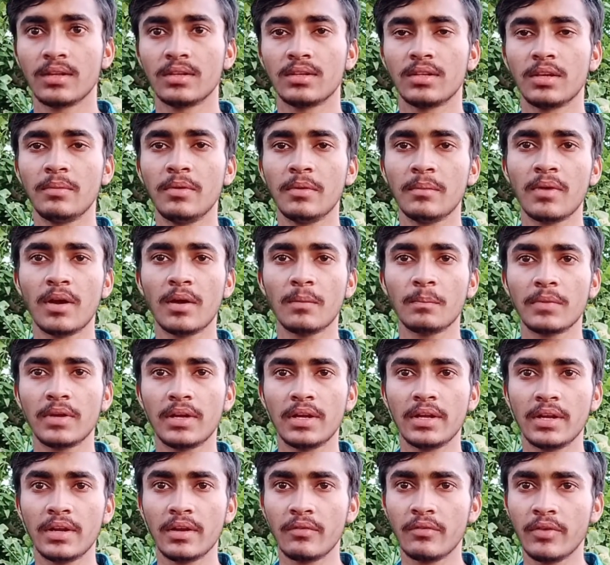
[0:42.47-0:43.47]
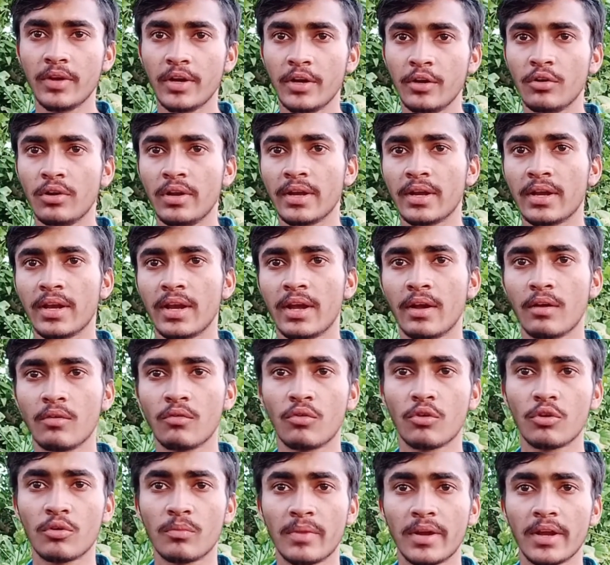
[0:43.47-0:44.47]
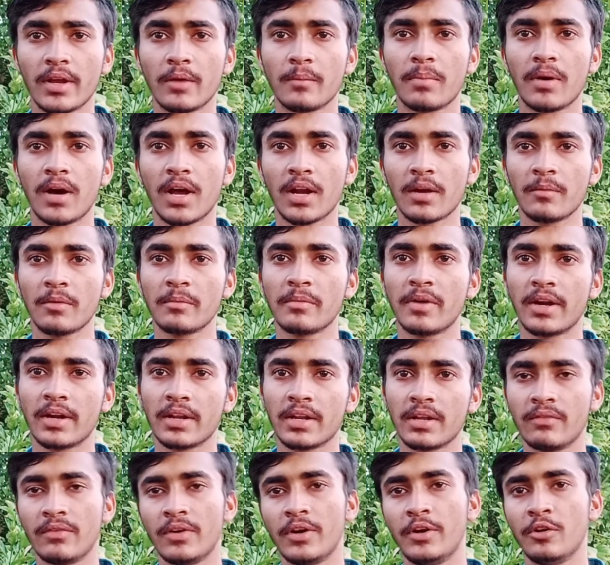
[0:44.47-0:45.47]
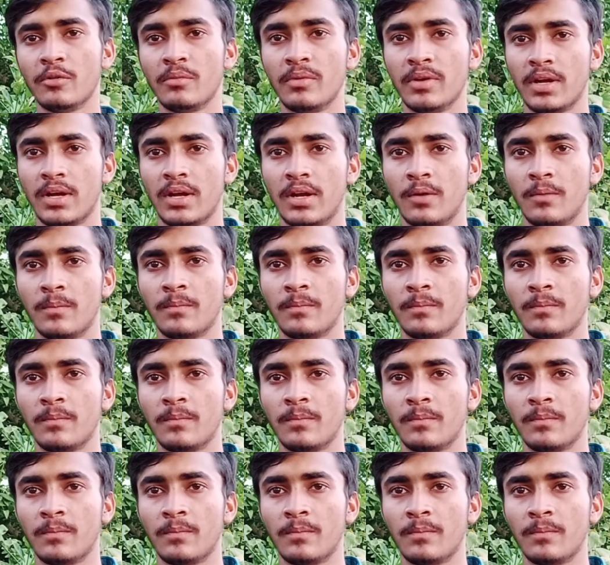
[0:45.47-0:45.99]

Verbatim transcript: तभी मैं आपके लिए वीडियो लेके आया हूँ और मैं एक पार्क में बैठ के वीडियो बना रहा हूँ